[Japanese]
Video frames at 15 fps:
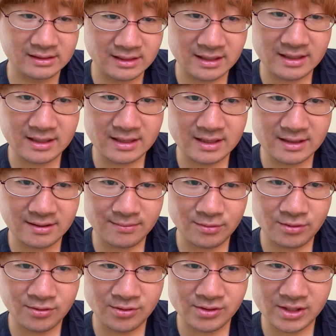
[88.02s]
で、
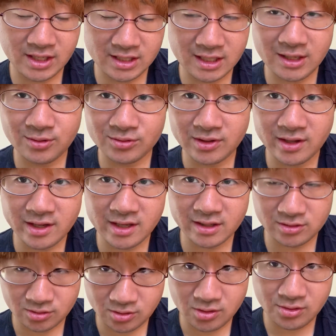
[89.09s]
もうやりたいことでや
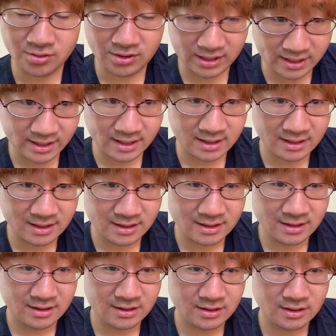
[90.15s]
ると、はい。
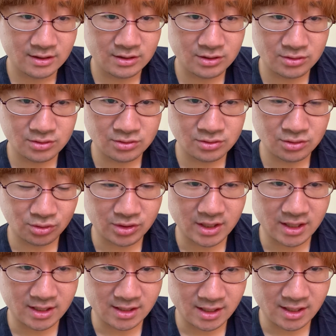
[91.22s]
いう予
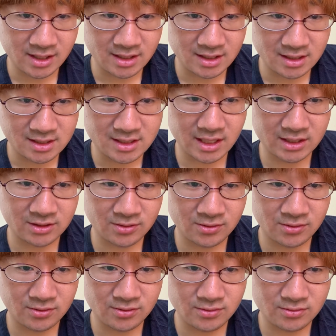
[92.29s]
定で行きたい
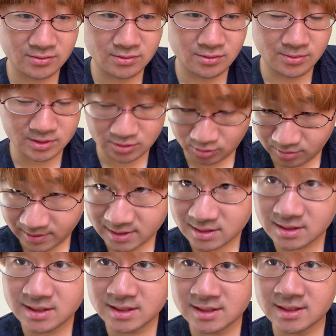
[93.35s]
と思っておりま
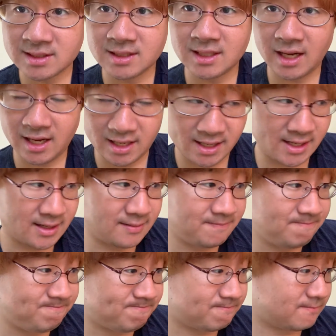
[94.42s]
す。はい。
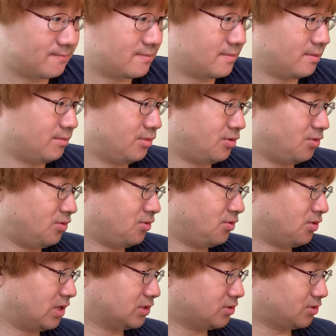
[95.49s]

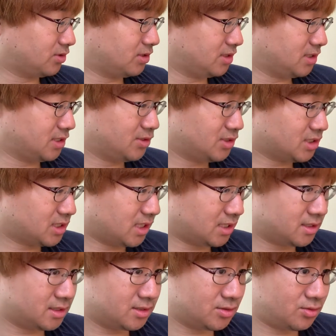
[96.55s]
もう、あと、いる時
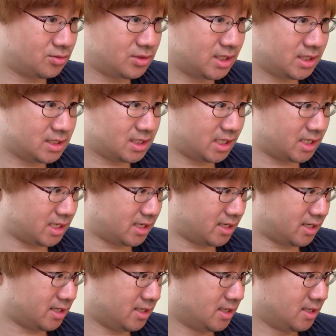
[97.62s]
間、どんくらいしかいないん
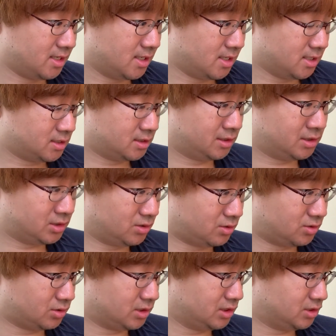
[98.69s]
だ ?にじゅうろ
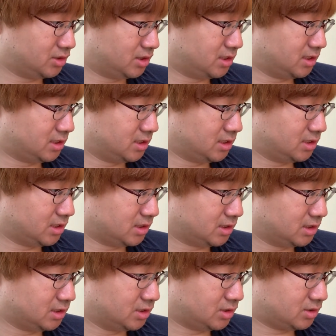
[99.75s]
く、にじゅうなな、にじゅうはち、
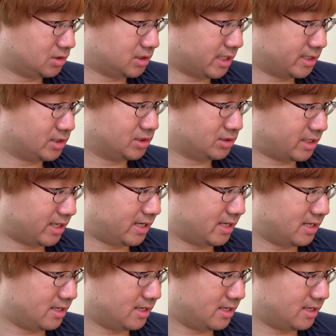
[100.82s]
にじゅうきゅう、さんじゅうか。